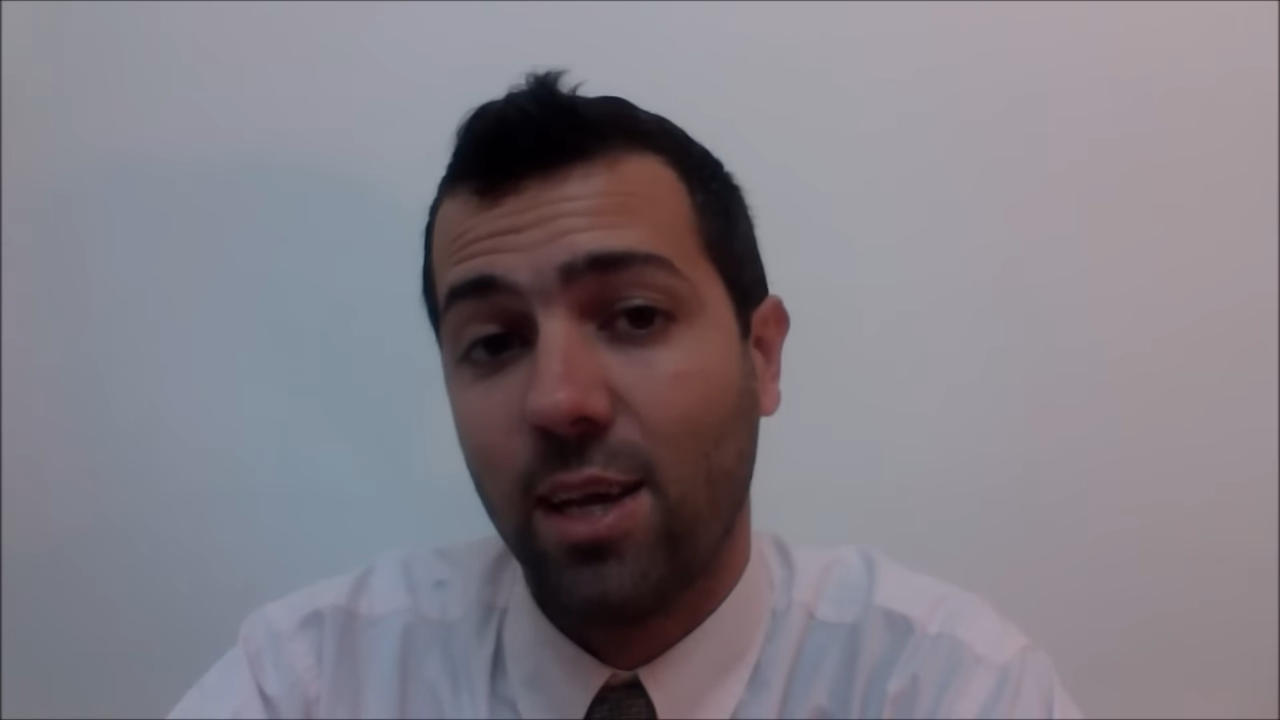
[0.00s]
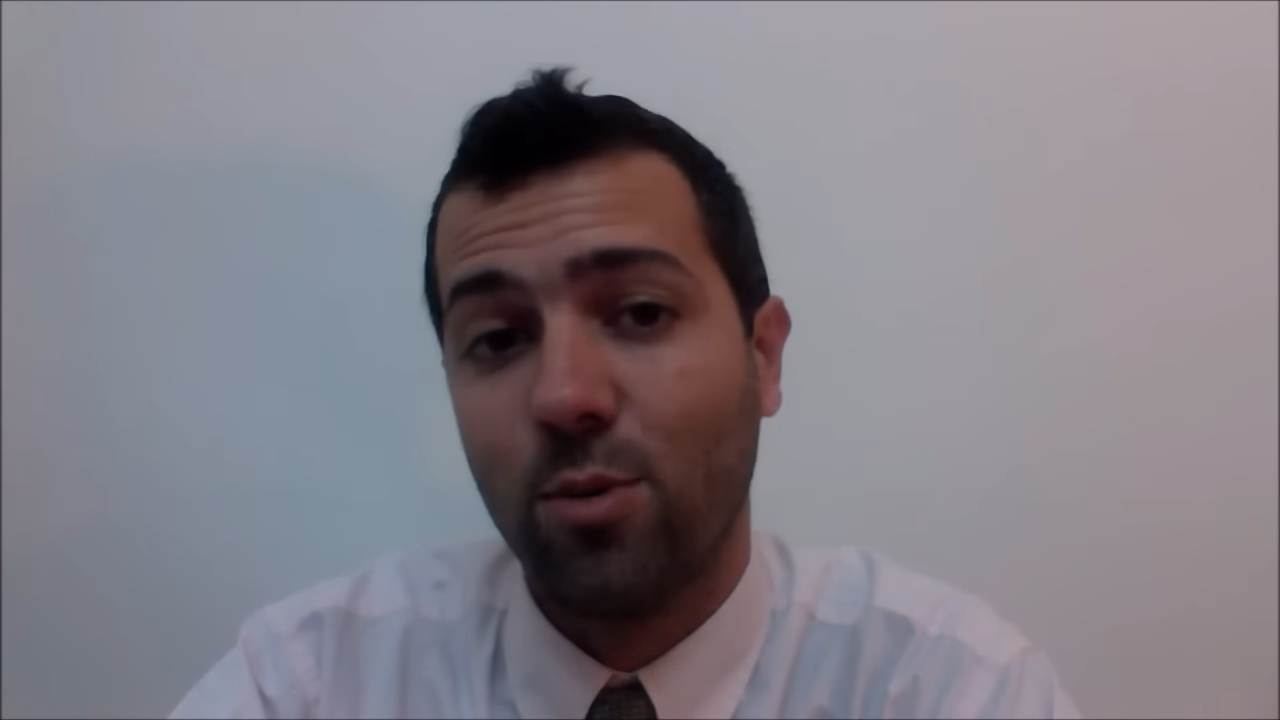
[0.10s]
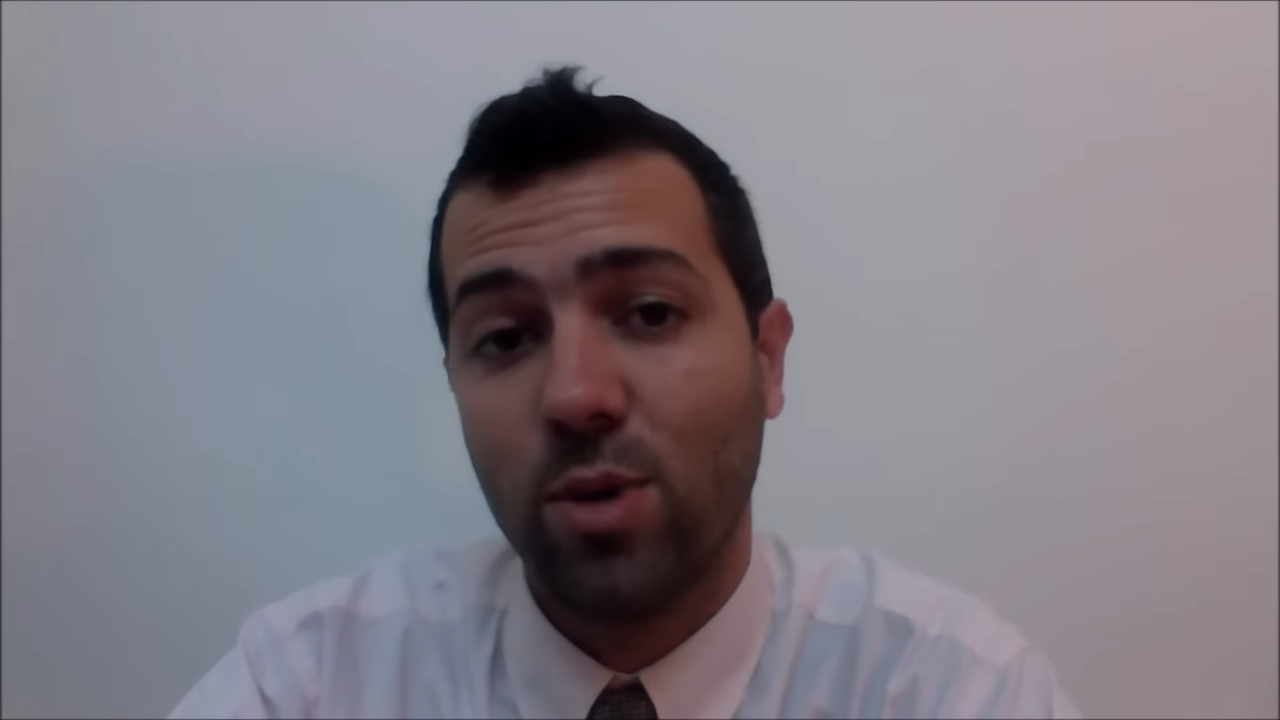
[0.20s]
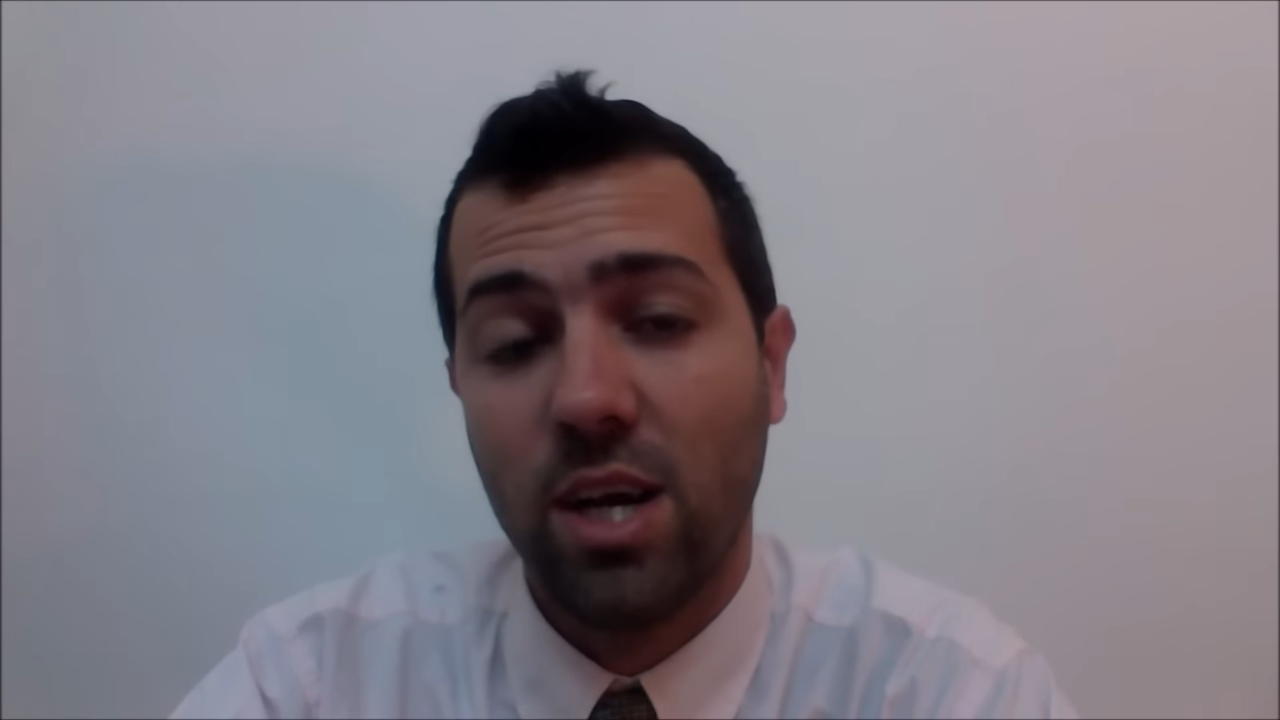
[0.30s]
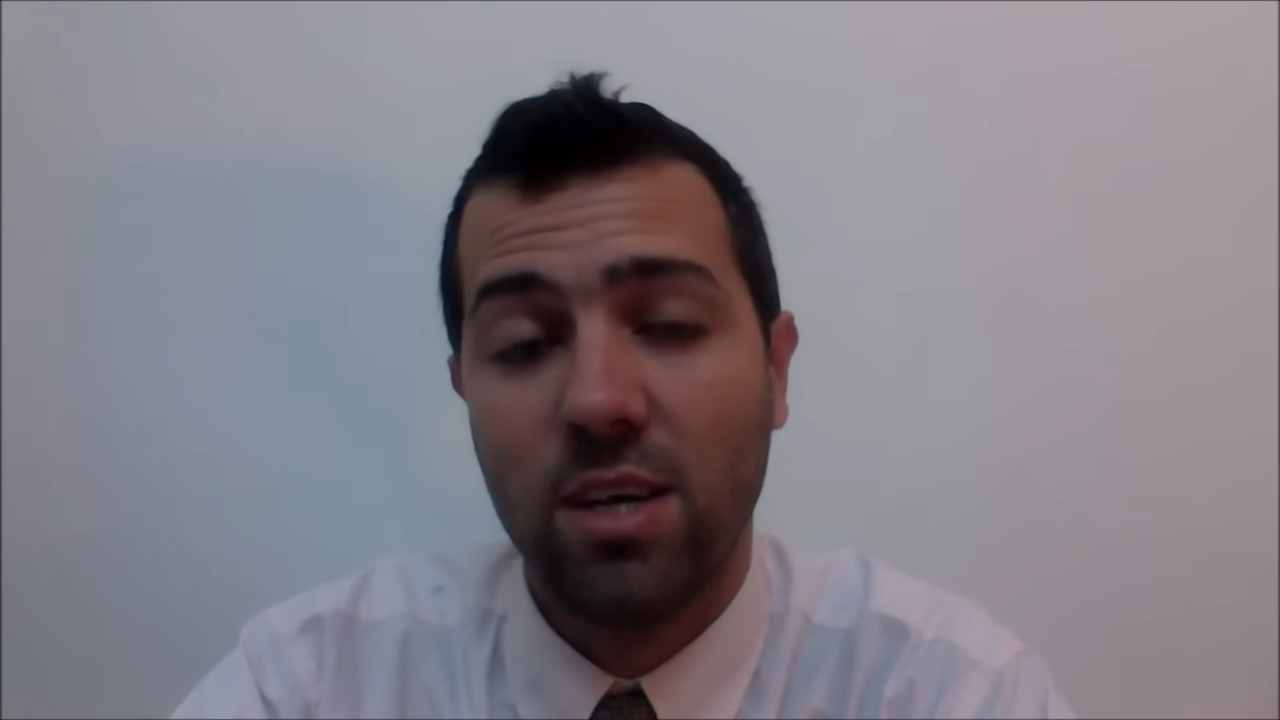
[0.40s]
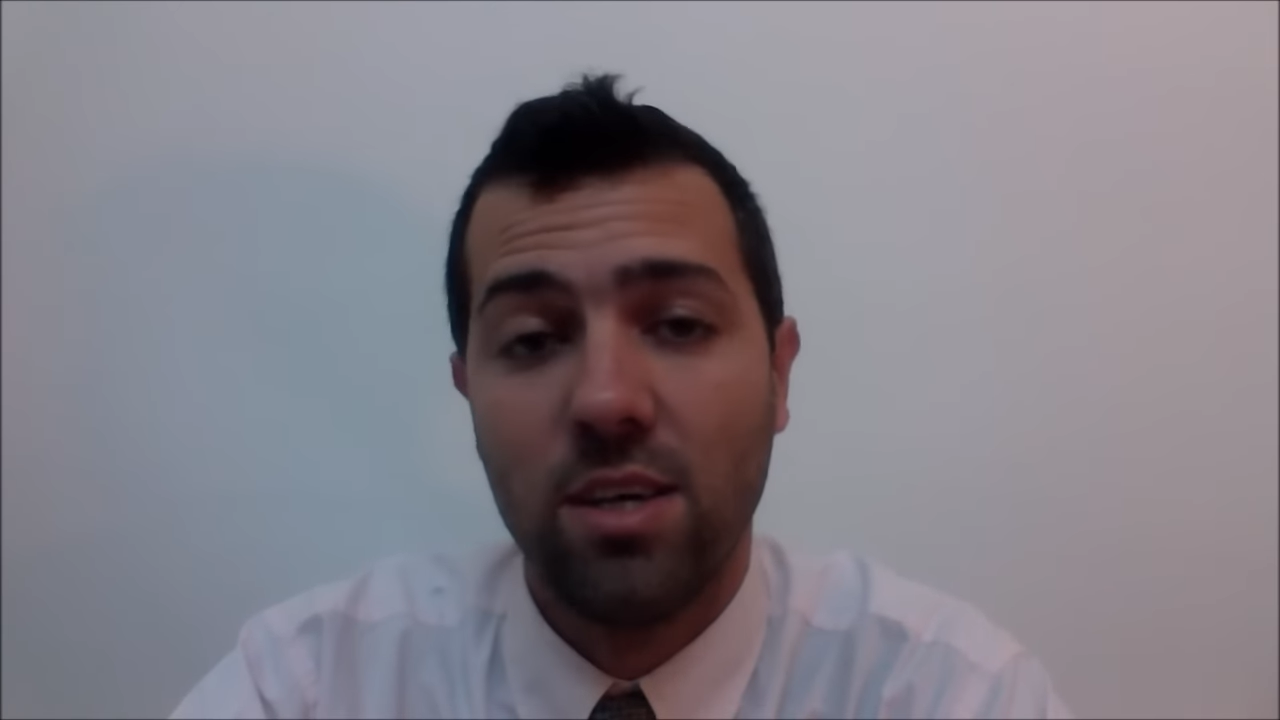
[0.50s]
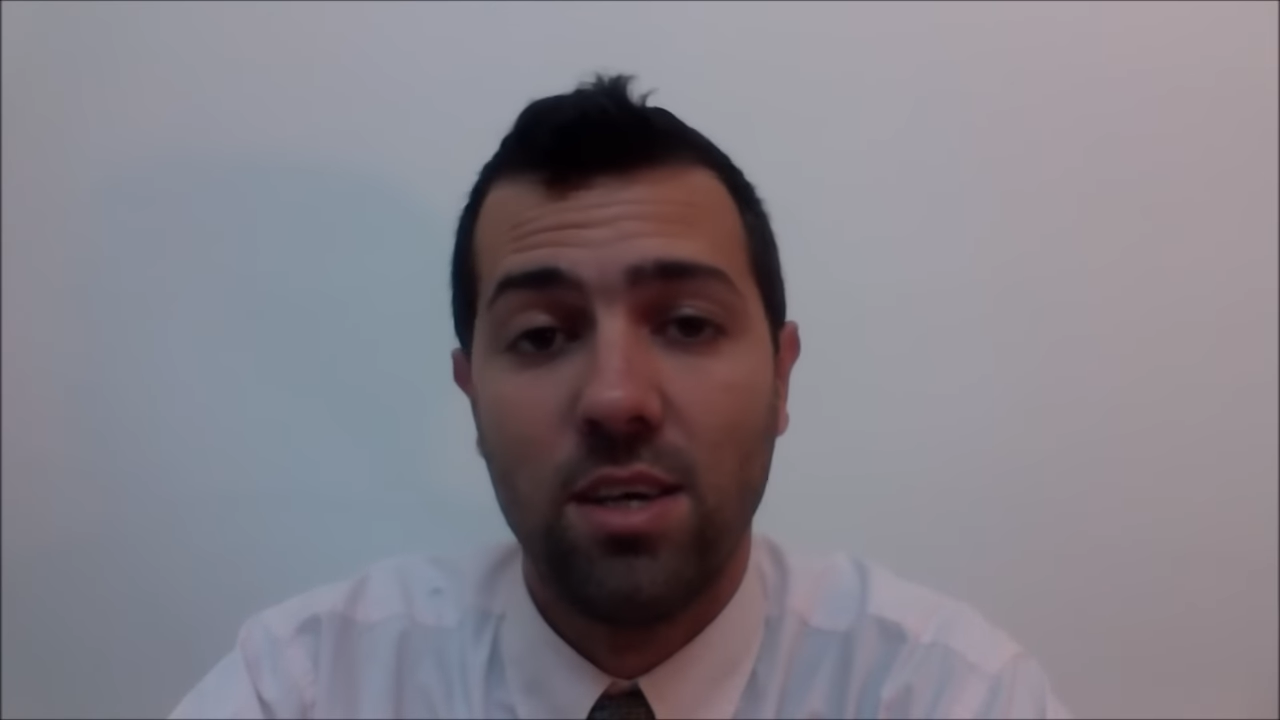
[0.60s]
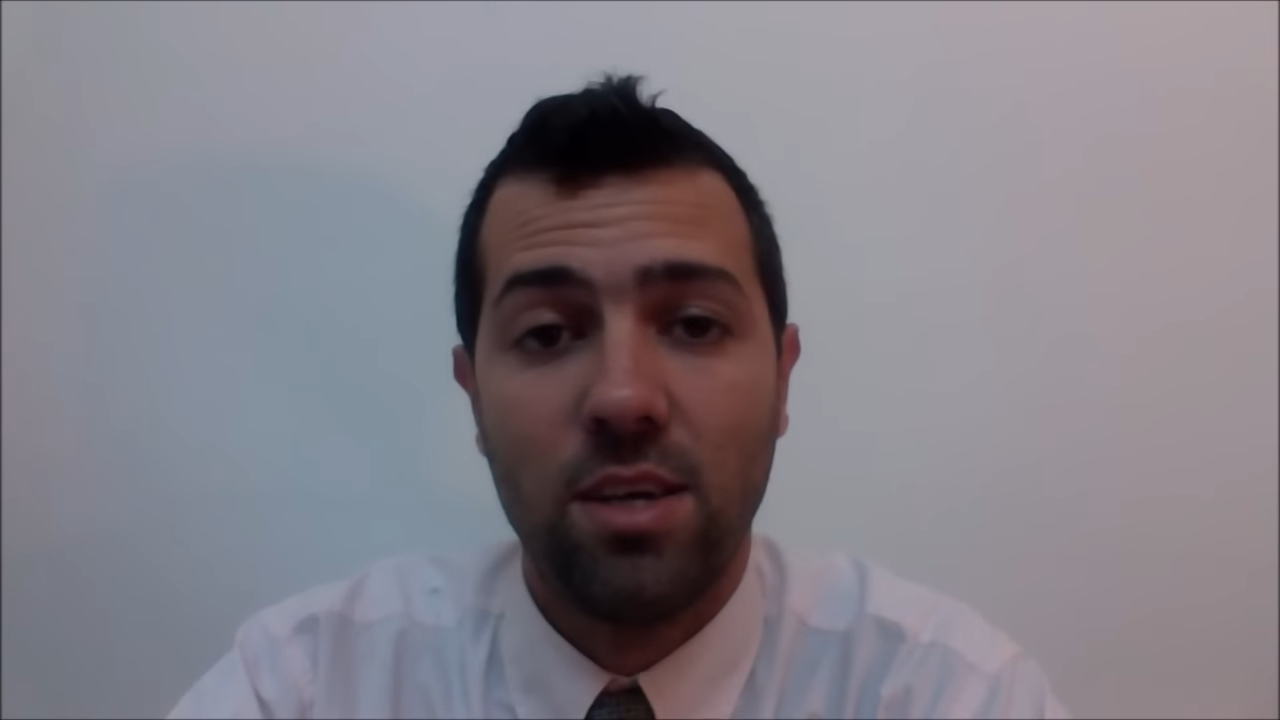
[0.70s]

ninguna,